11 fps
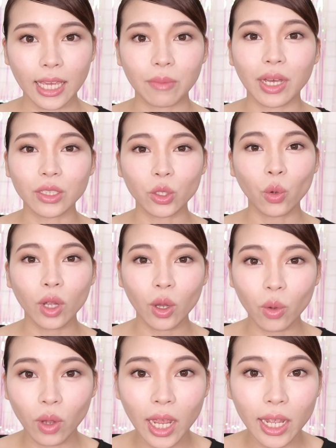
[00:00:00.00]
今動画
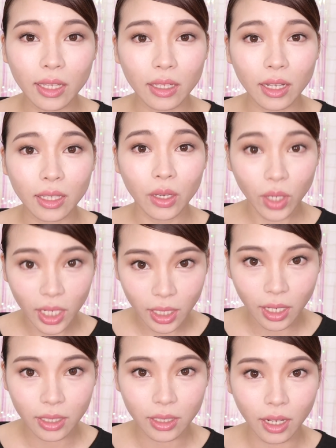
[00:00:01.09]
をご覧いただいている
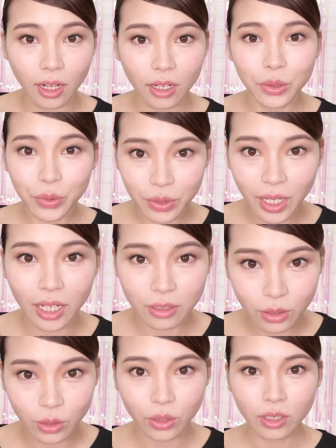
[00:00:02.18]
方々普
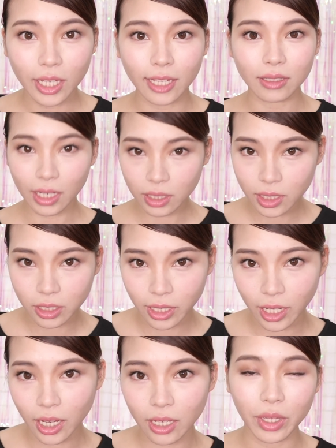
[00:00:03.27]
段雑誌
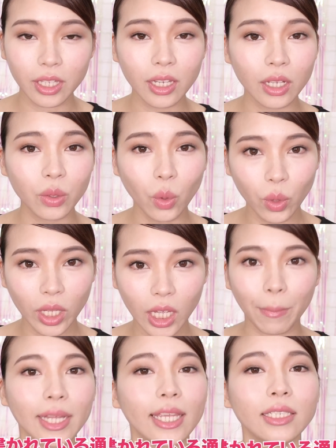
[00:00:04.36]
やメディア通
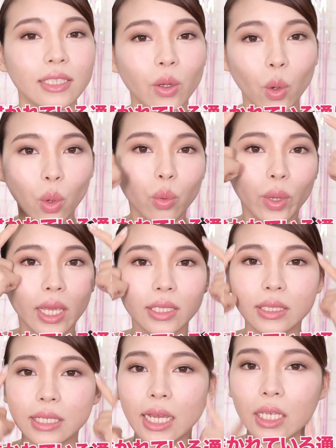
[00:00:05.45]
り真似してこう
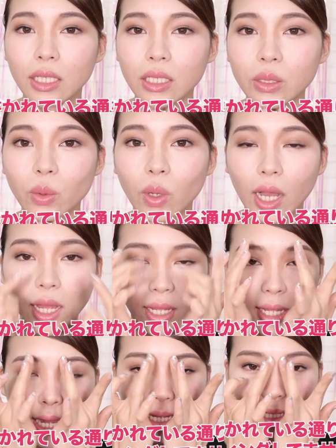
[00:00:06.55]
フェイスラインですとか
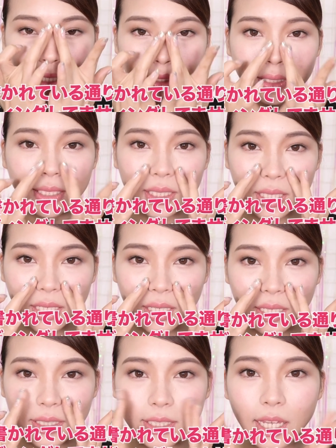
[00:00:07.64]
鼻筋に
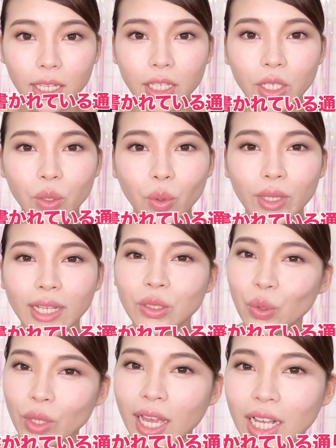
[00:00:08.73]
シェーディングをなん
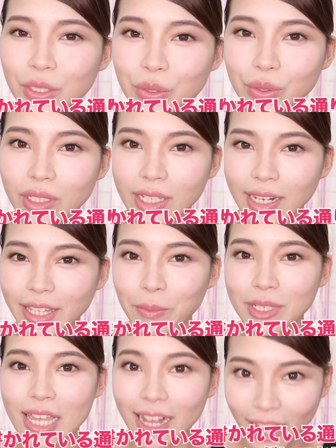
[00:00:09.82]
となく入れて
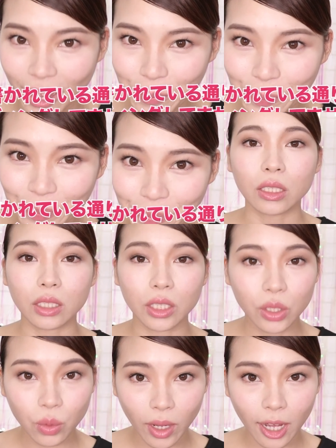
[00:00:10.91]
ませんか
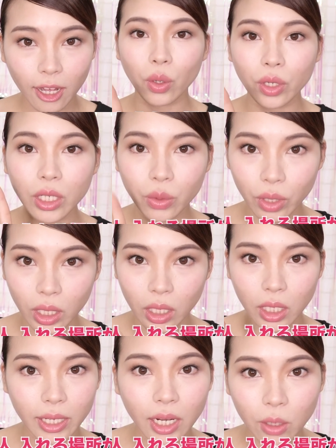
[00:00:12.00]
実は一人一人
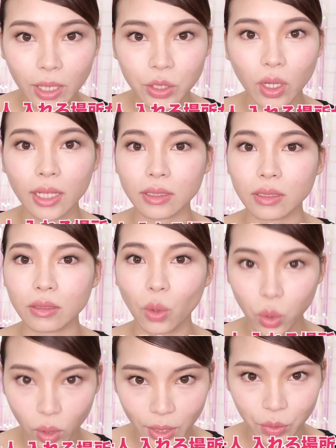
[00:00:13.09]
入れる場所が
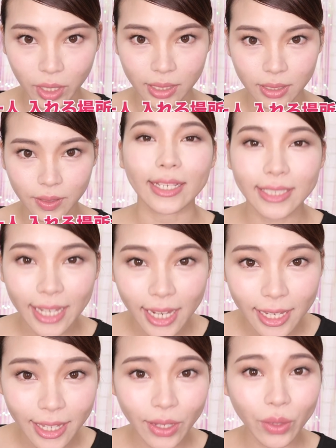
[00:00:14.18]
異なるんです
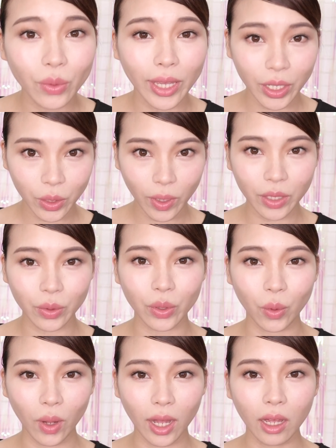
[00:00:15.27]
シェーディングの役割という
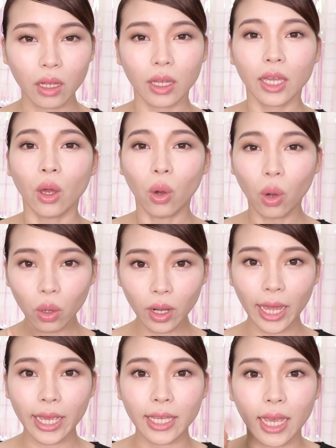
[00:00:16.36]
のは本
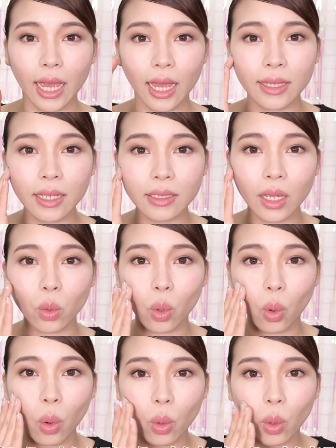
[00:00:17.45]
来あなたの
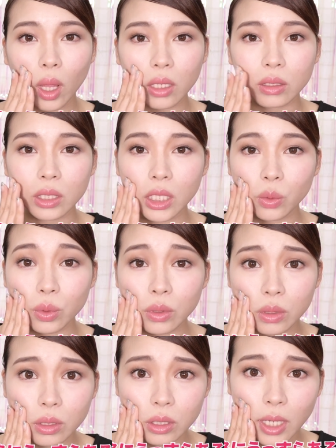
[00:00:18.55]
骨格にうっ
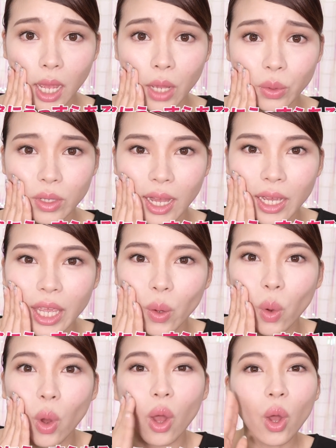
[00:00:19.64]
すらある影
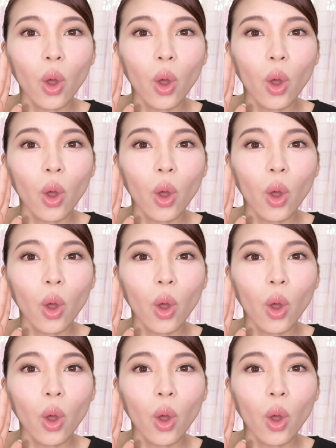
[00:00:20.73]
を